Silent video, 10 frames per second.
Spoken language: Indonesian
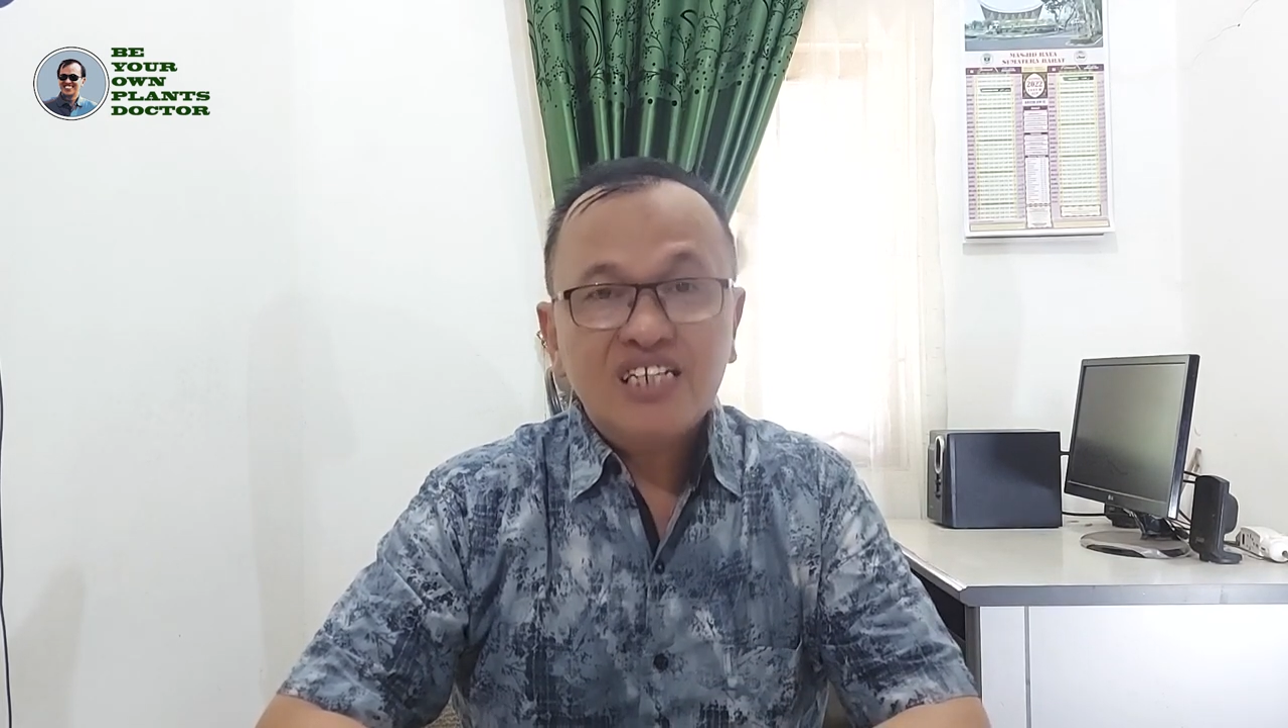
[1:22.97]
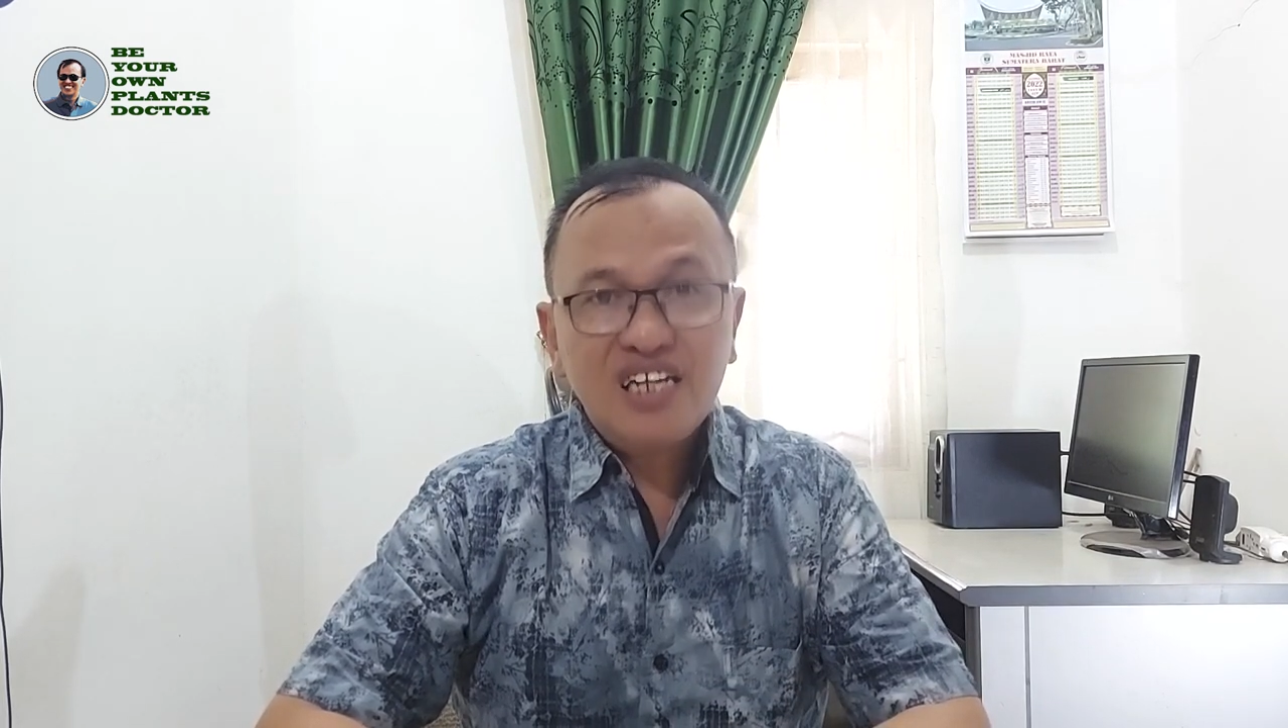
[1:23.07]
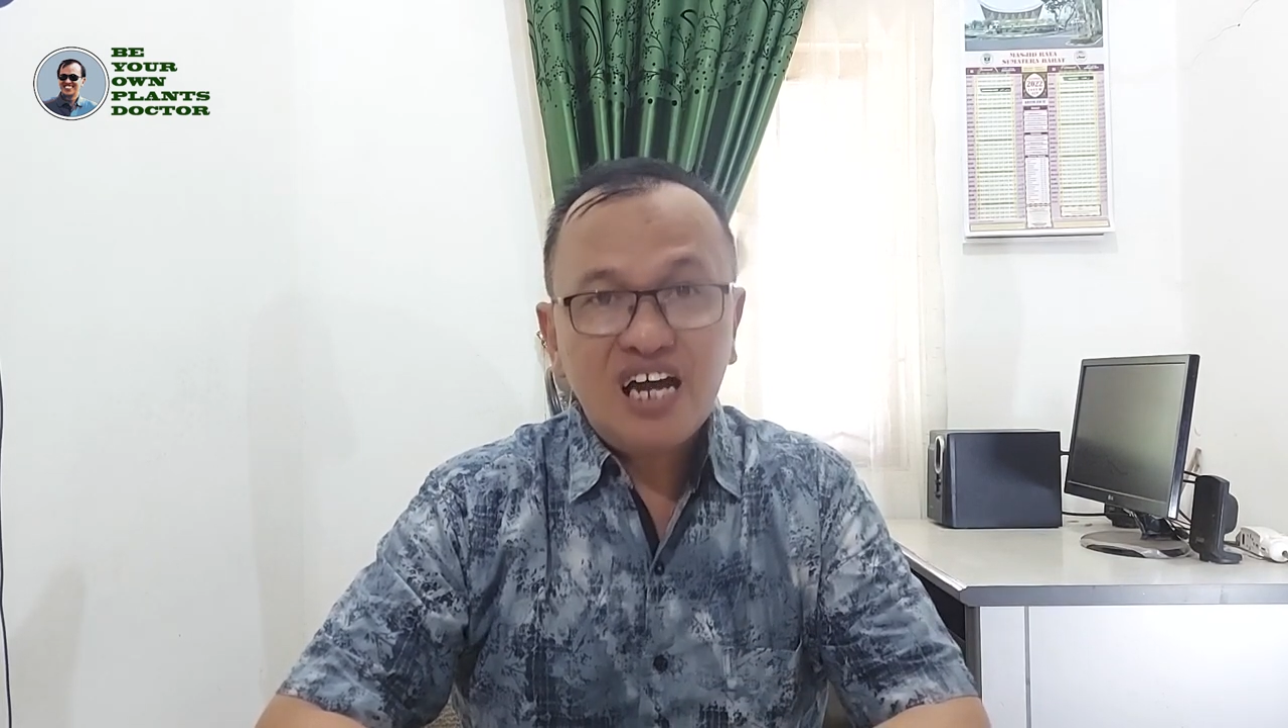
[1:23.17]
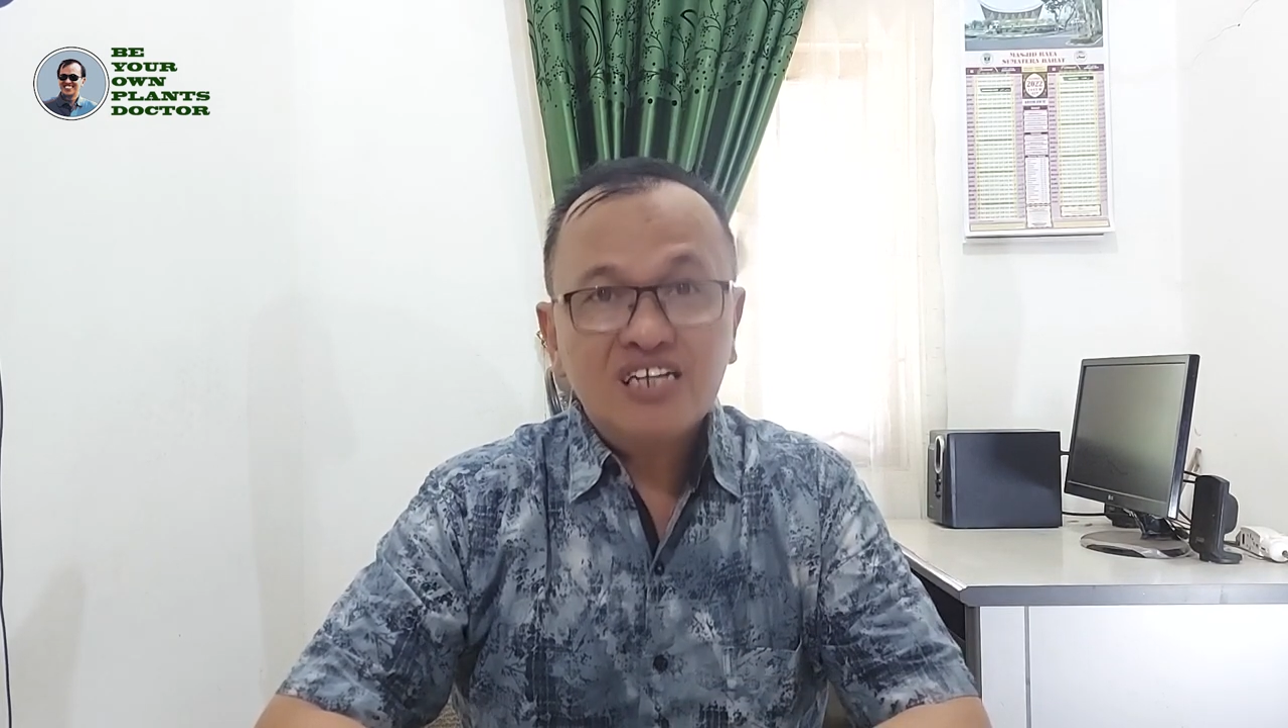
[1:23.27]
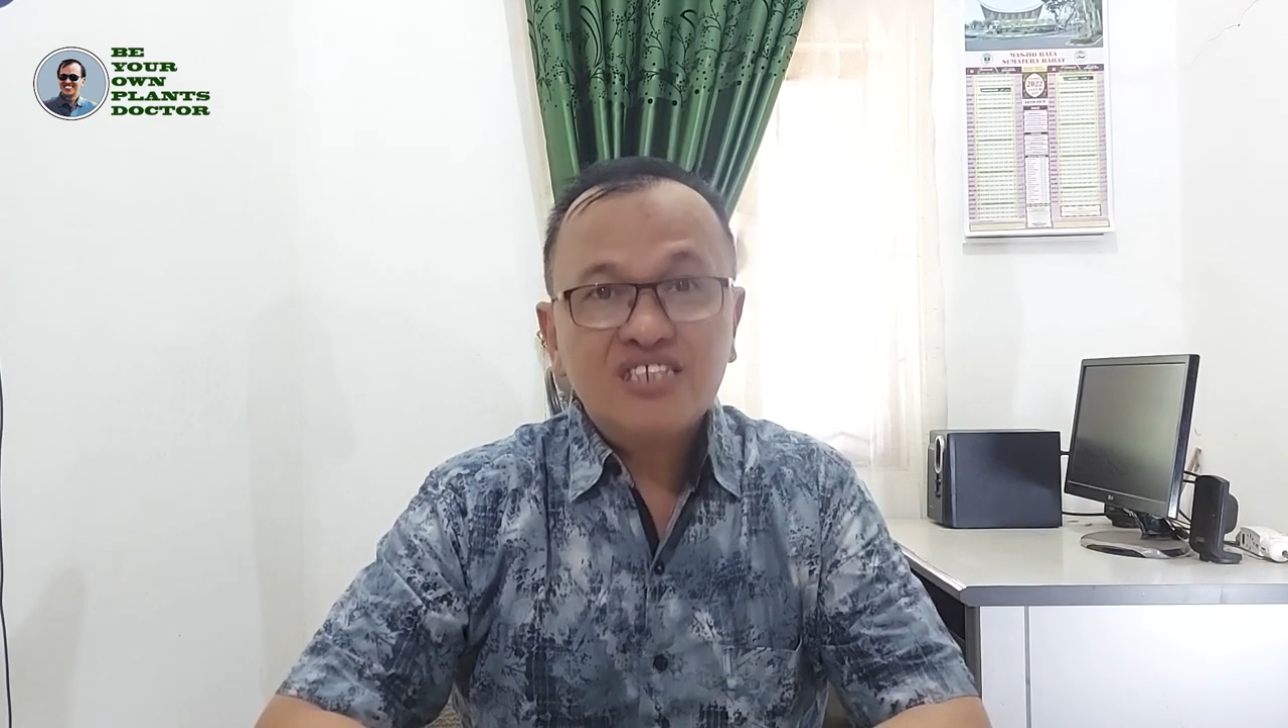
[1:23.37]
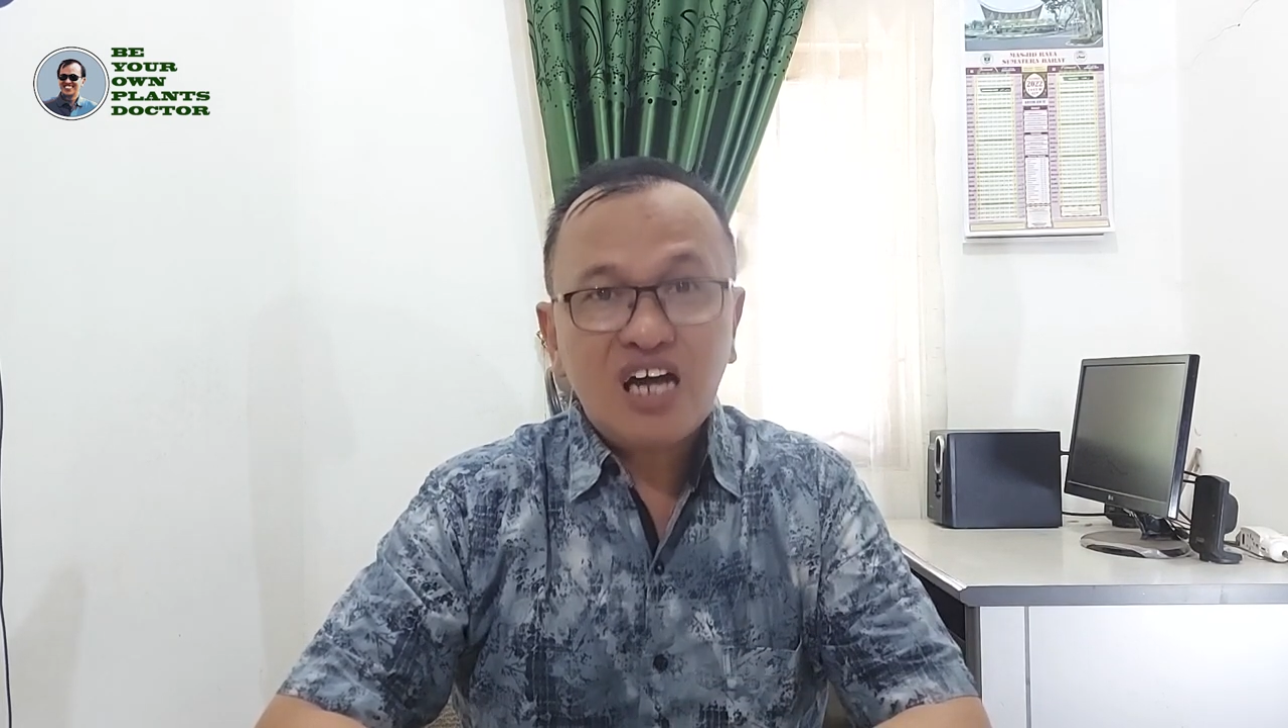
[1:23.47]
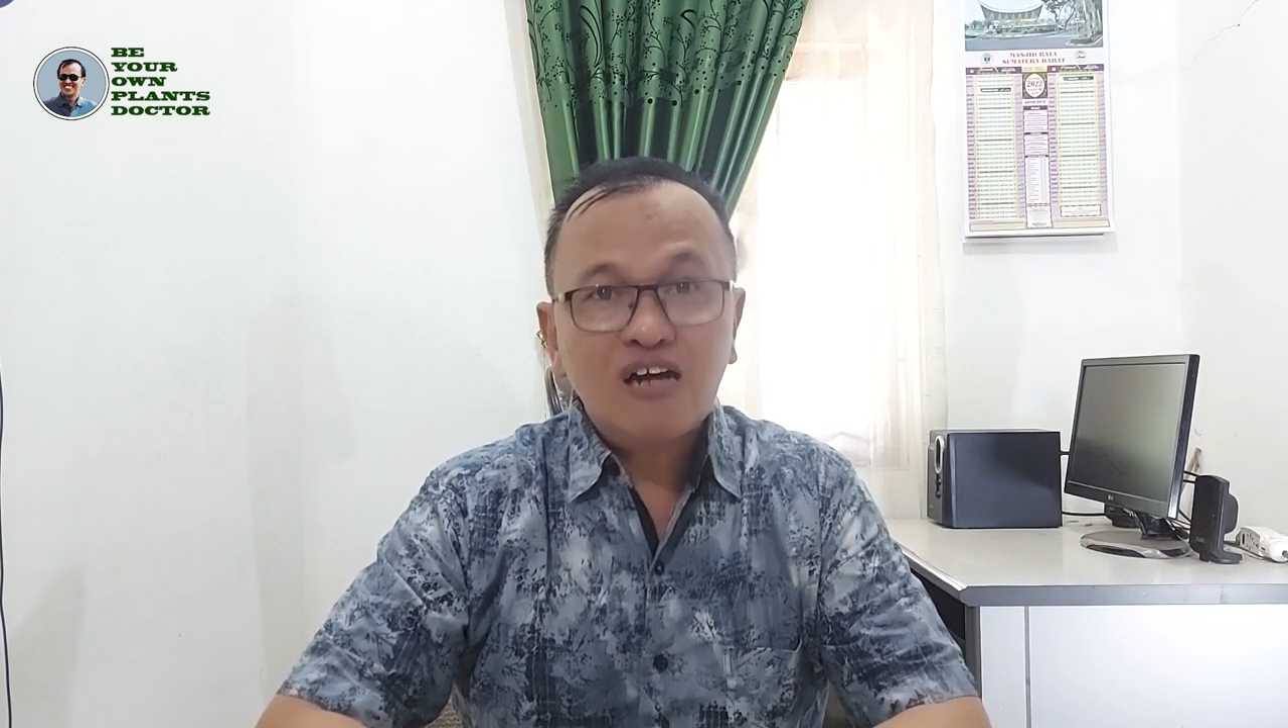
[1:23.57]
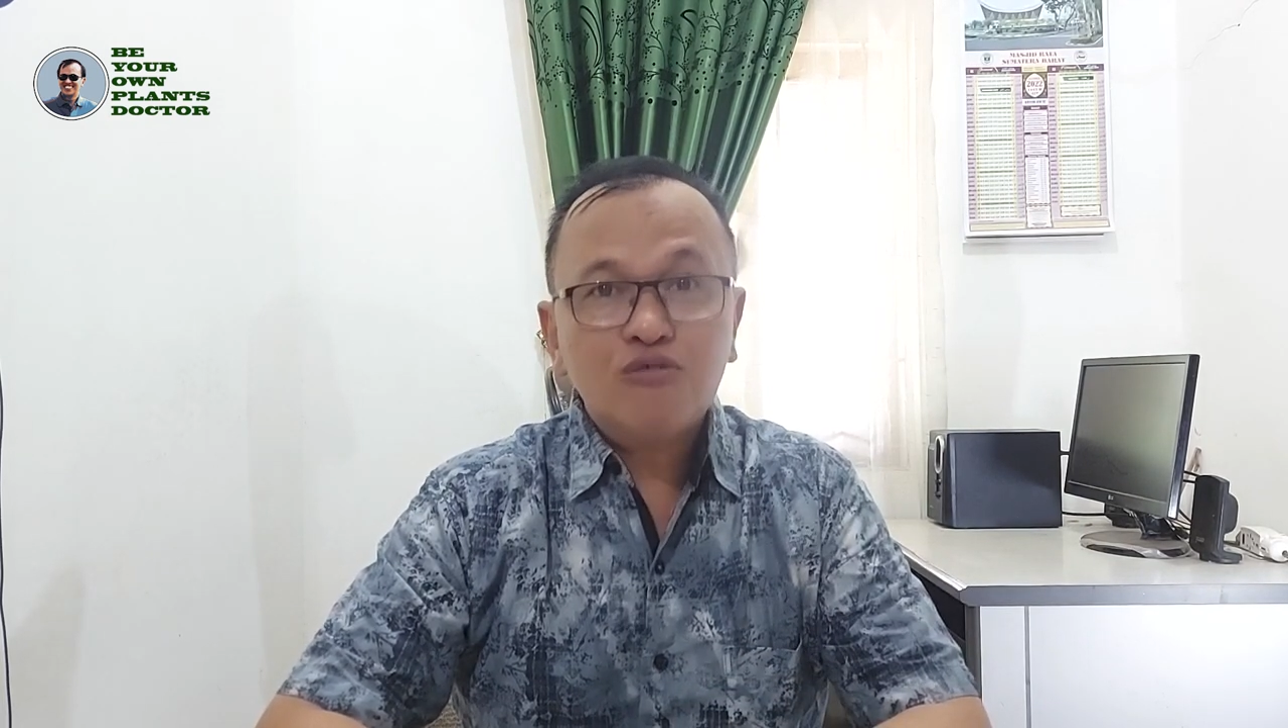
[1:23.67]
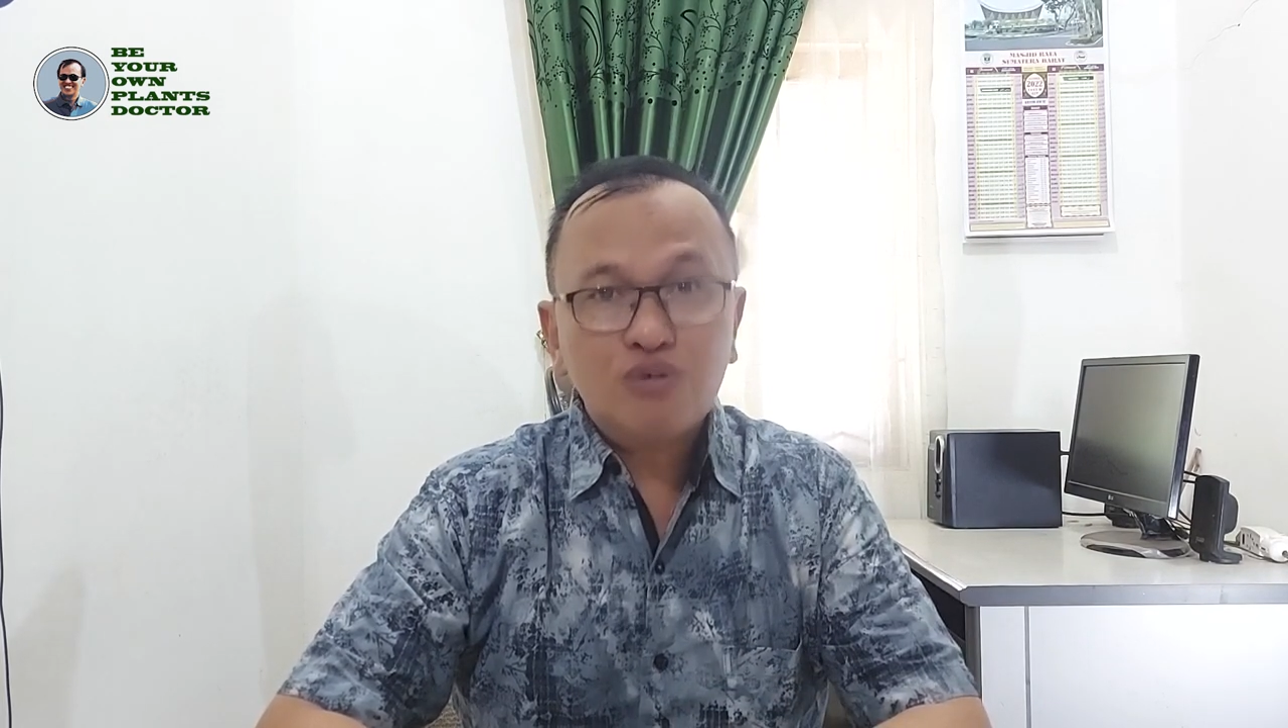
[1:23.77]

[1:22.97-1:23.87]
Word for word: yang tak